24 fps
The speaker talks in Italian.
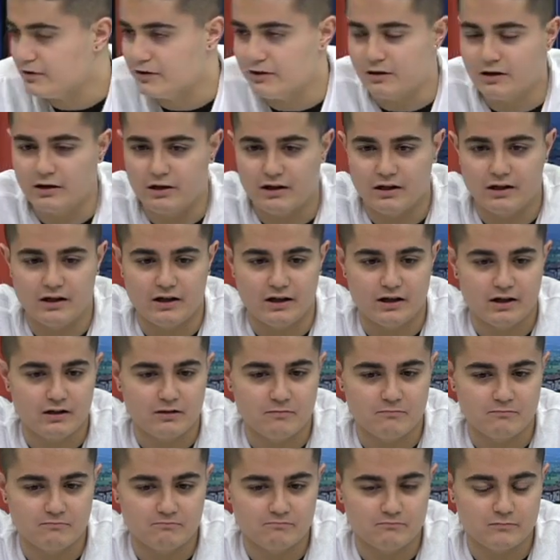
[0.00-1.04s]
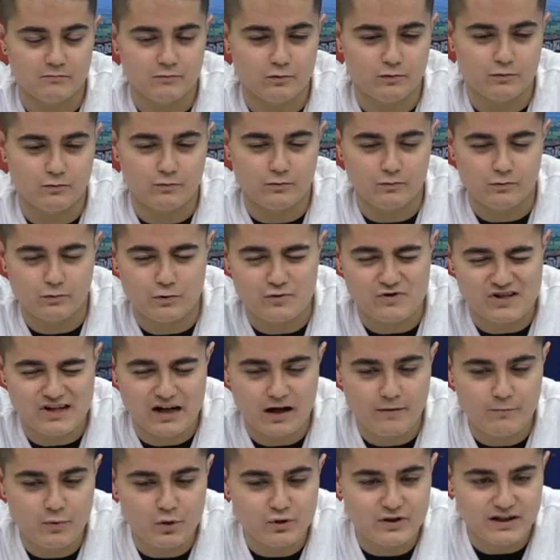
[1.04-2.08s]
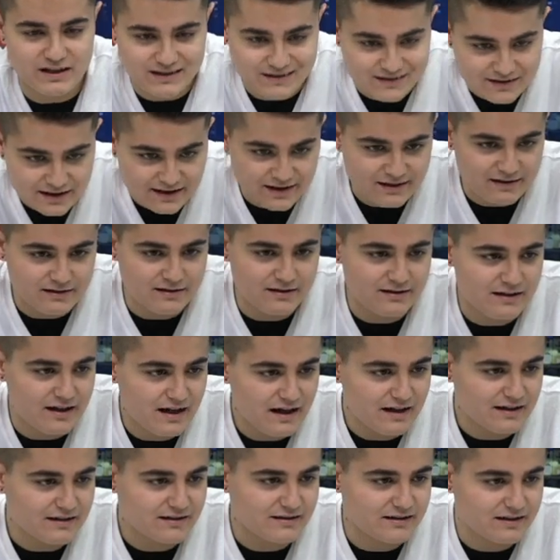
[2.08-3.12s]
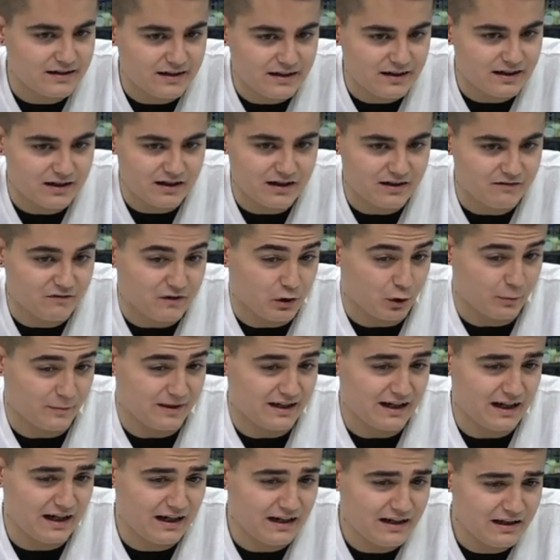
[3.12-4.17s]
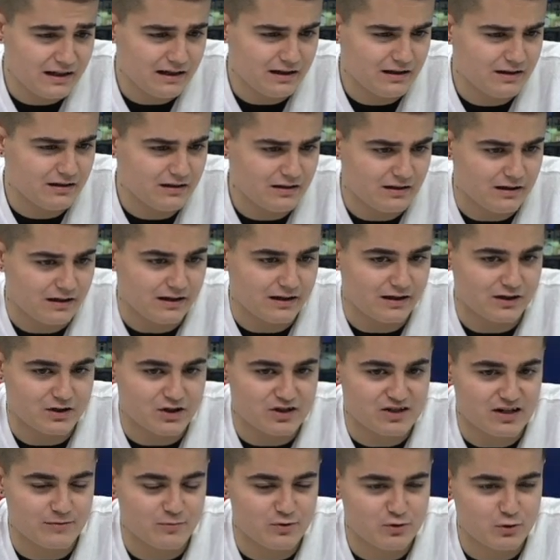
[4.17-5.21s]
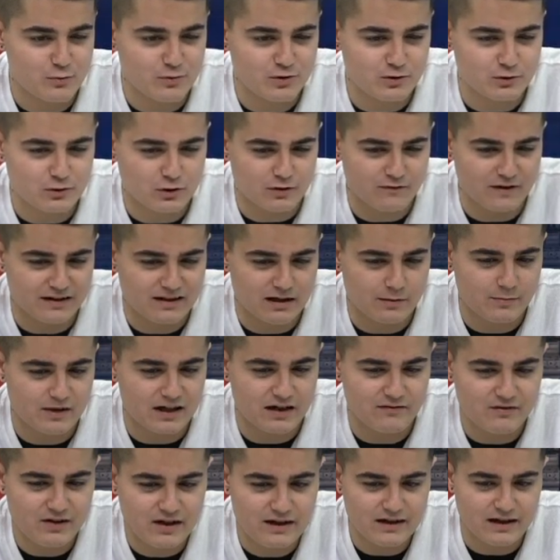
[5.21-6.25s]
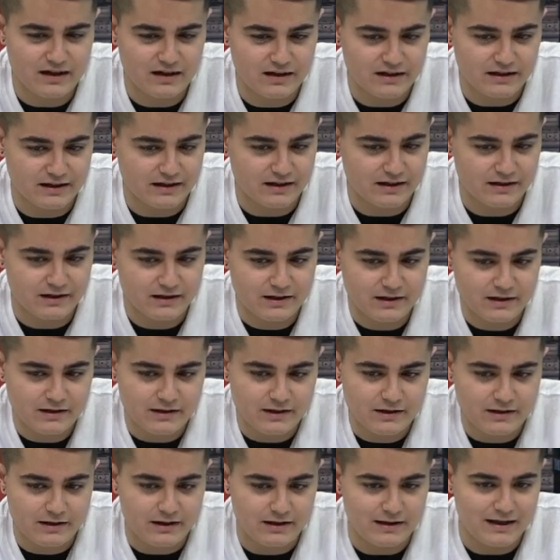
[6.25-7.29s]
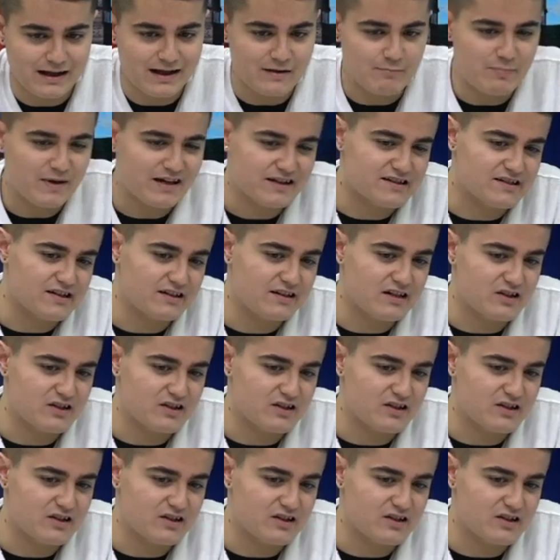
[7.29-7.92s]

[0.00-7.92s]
ehm, uno scambio di intenti di arte fenomenale e ci siamo subito trovati a meraviglia anche eh, nei pezzi da